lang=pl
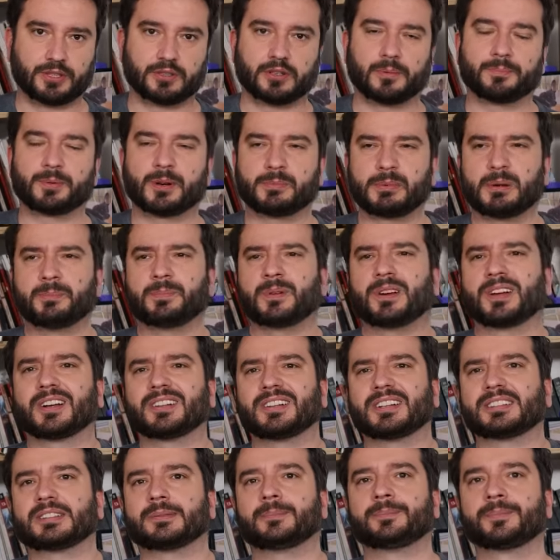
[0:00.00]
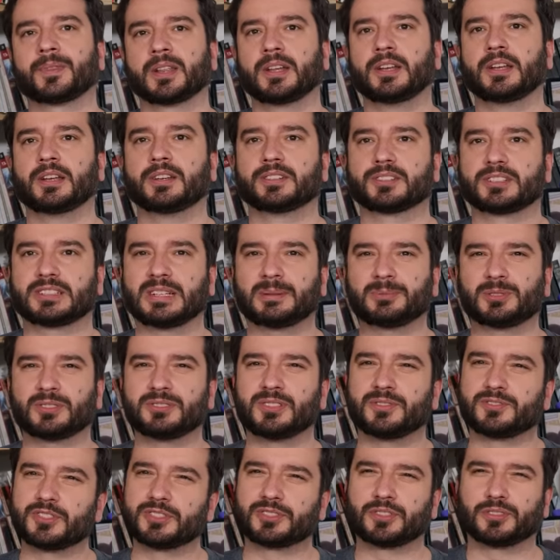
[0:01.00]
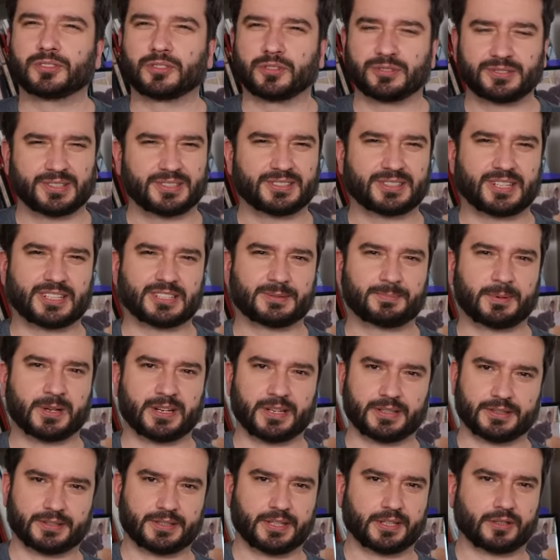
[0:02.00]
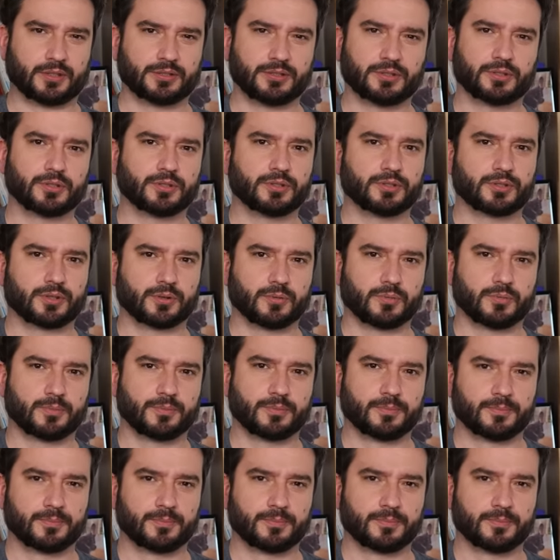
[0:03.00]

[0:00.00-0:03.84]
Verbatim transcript: Tylko problem polega na tym, że tam to nie wszystko do końca jest transparentne, jak oni to liczą.